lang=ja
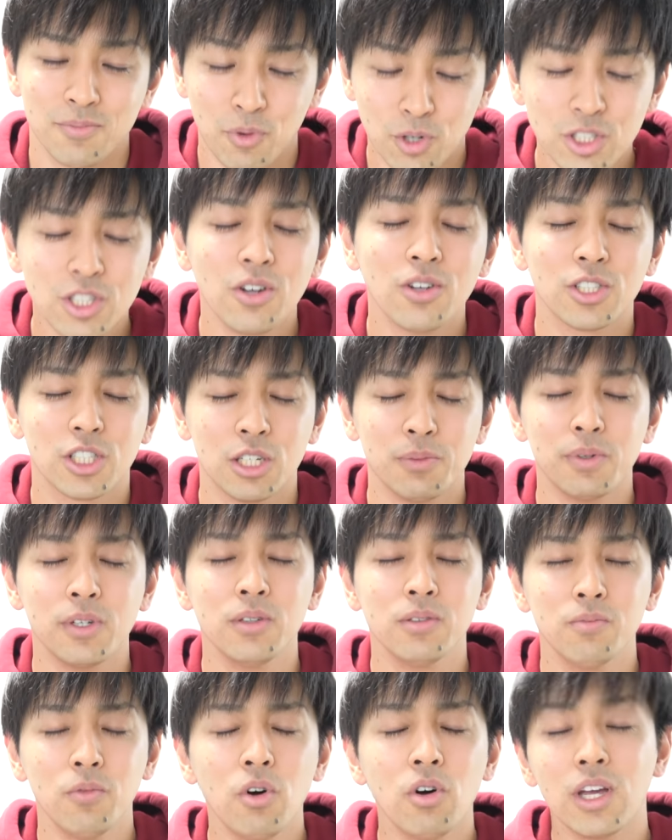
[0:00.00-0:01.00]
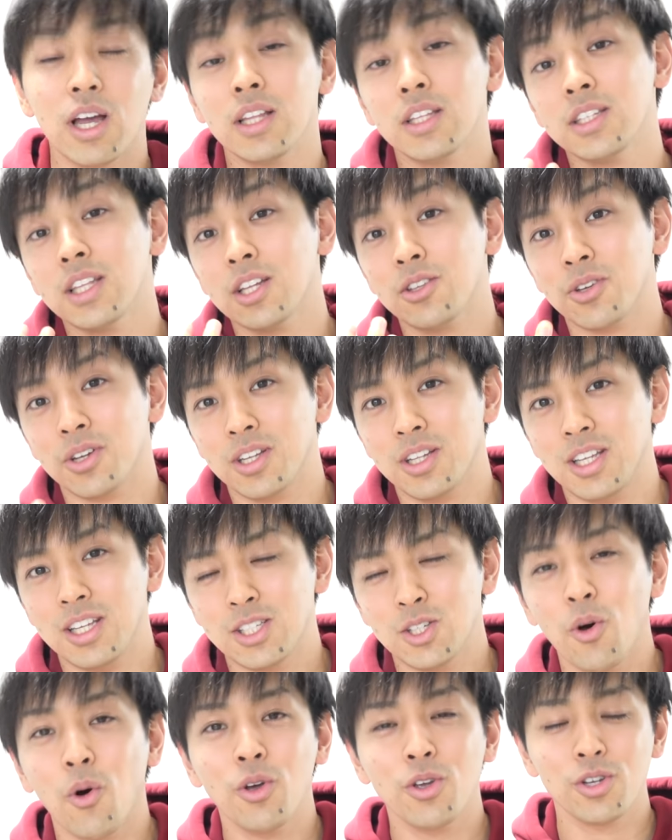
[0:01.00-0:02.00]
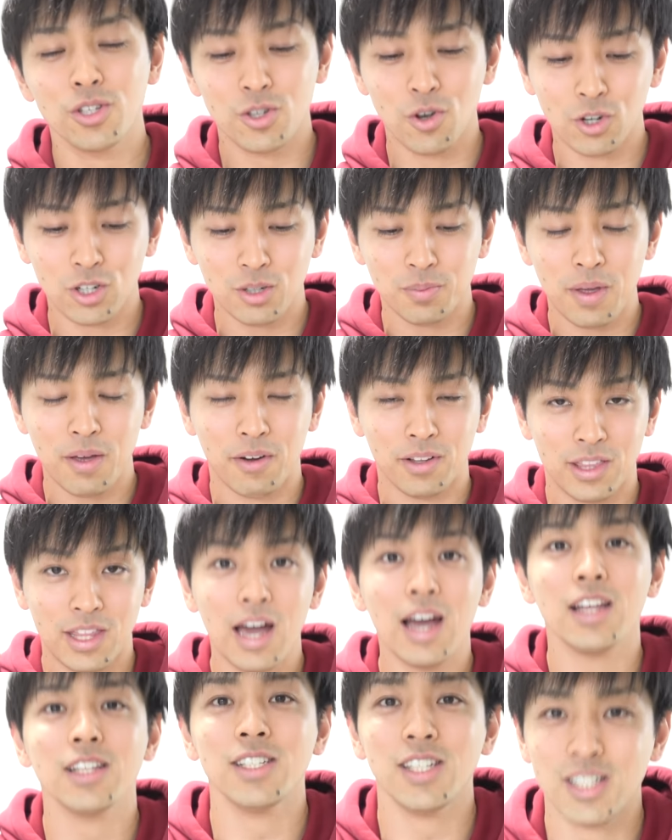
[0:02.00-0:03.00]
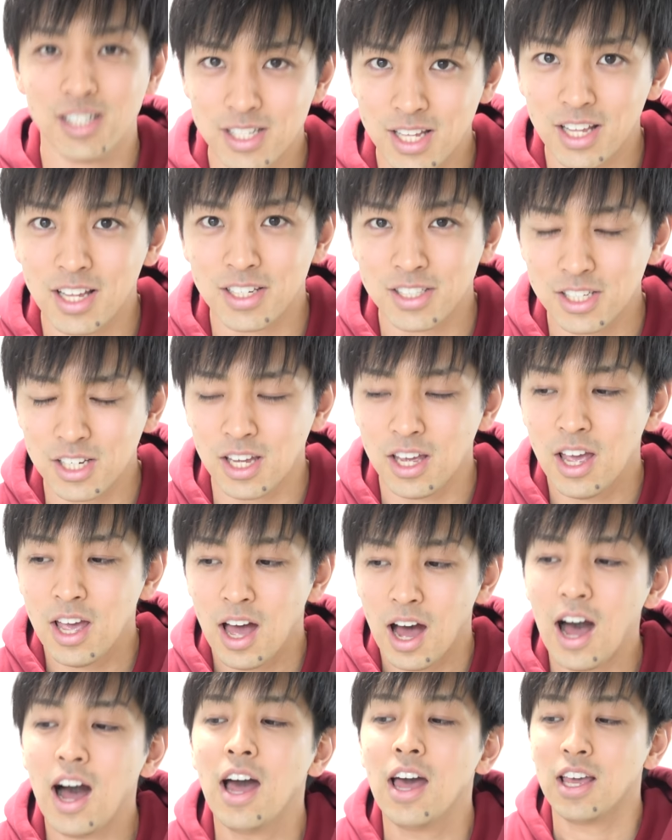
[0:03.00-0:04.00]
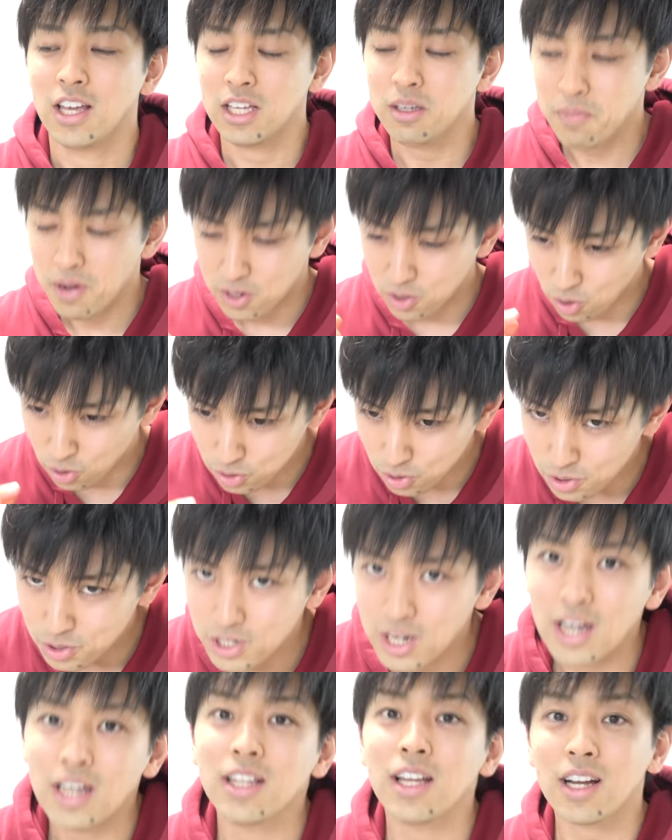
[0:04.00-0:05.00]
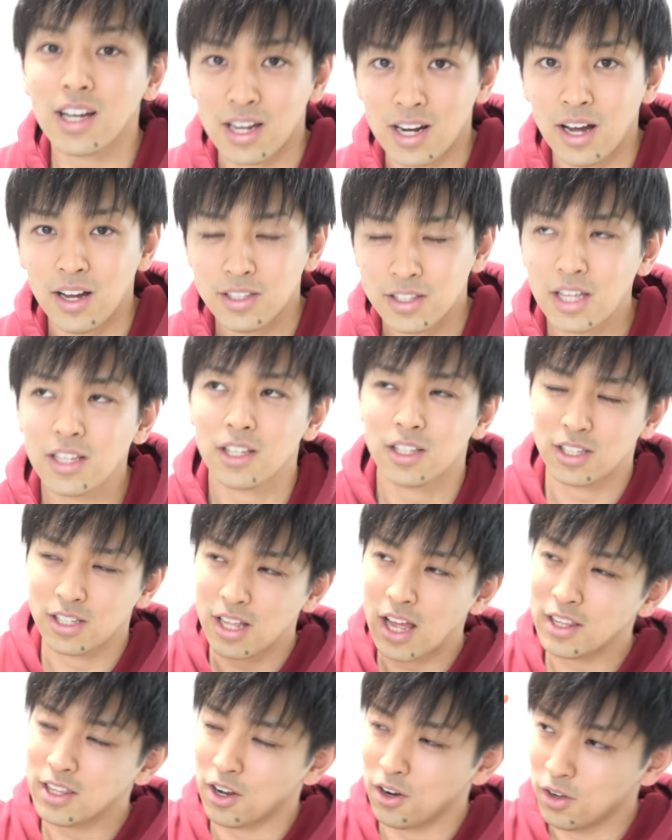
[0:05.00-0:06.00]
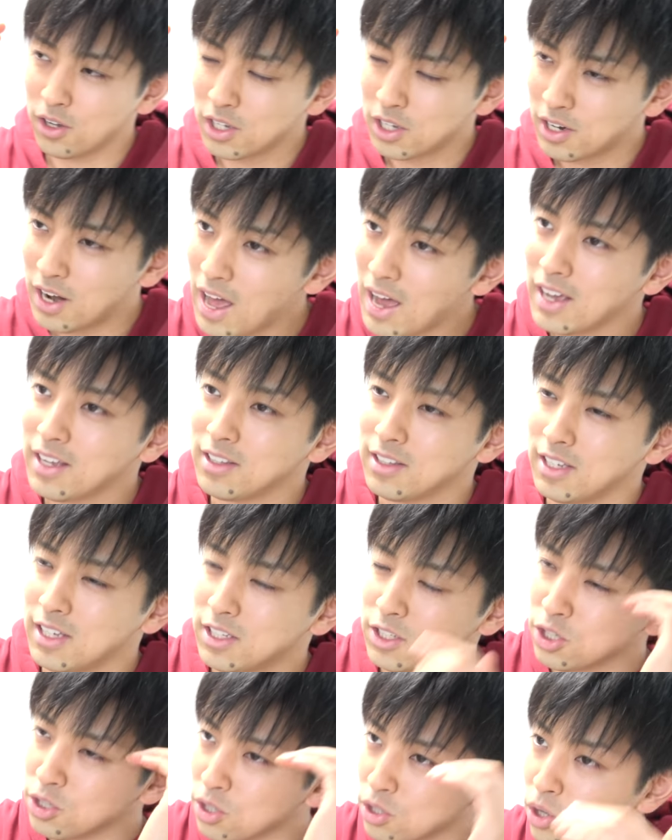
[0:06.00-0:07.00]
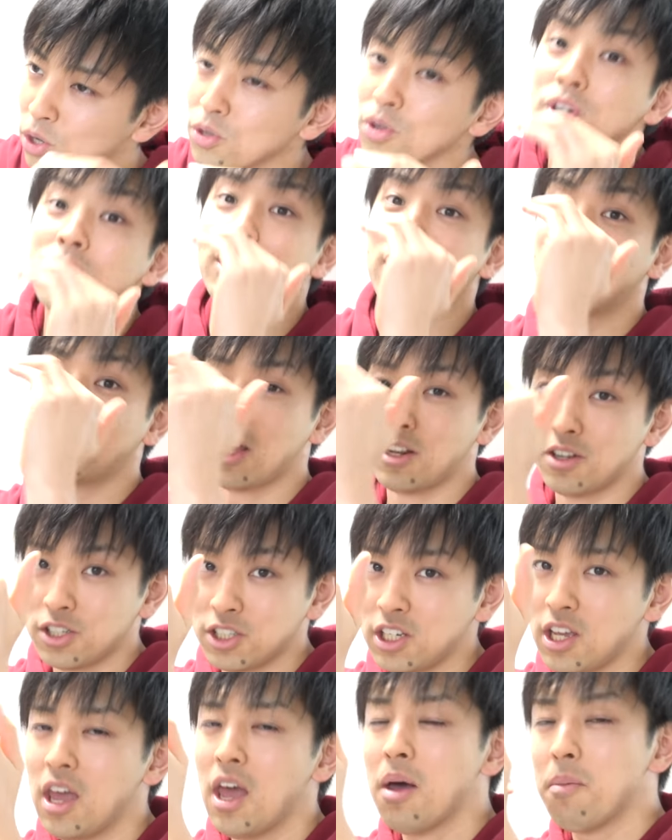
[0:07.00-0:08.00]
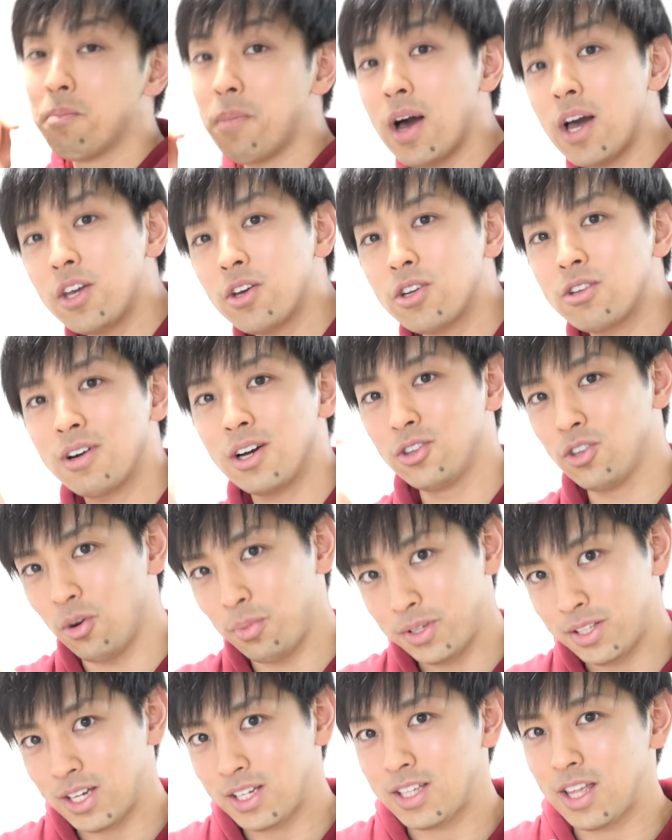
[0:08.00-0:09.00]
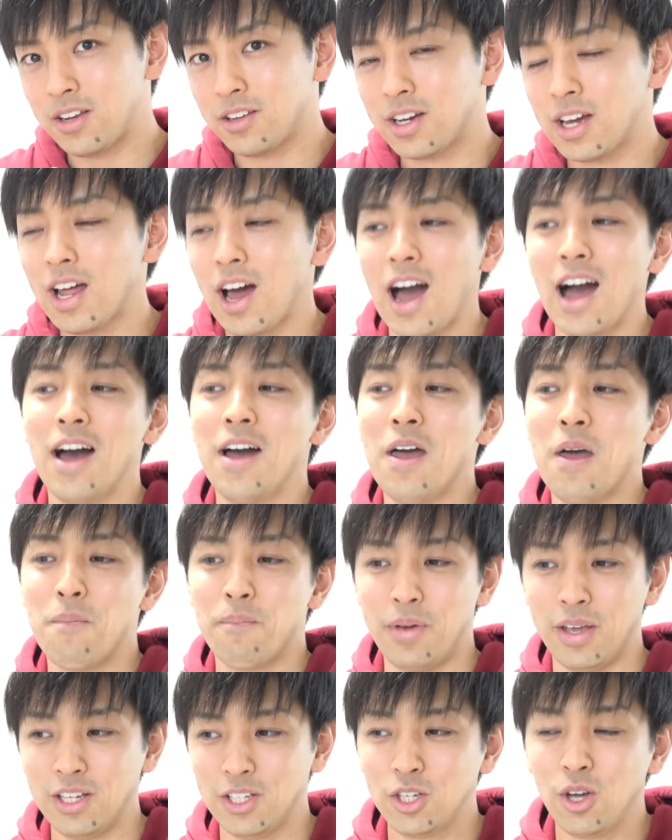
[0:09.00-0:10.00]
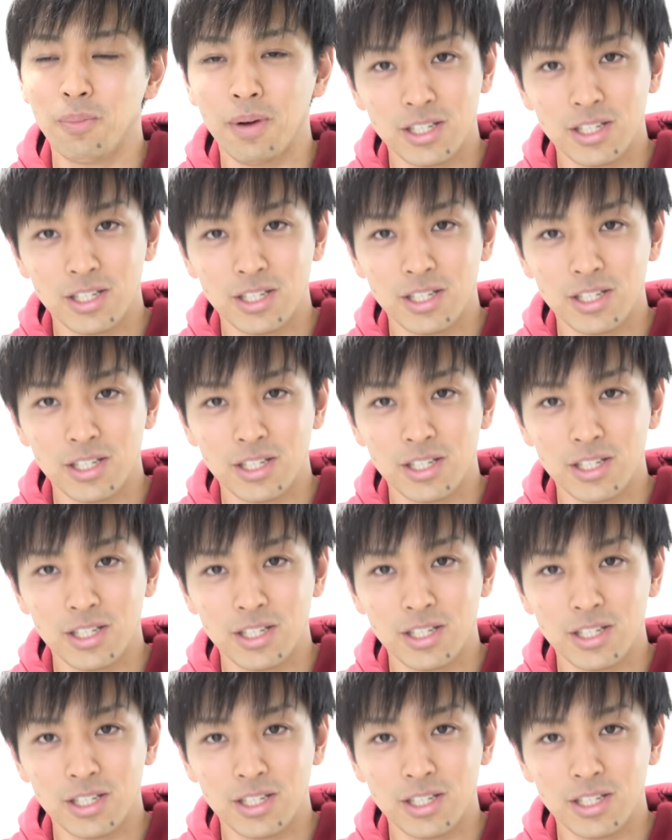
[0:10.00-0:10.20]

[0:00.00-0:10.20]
もちろん自分をやってた時にそういう側面は大事にしてたし、あ、今このぐらいだからで、ラインにちょっと届いてきてるし、前よりは伸びてきてるから、あ、勉強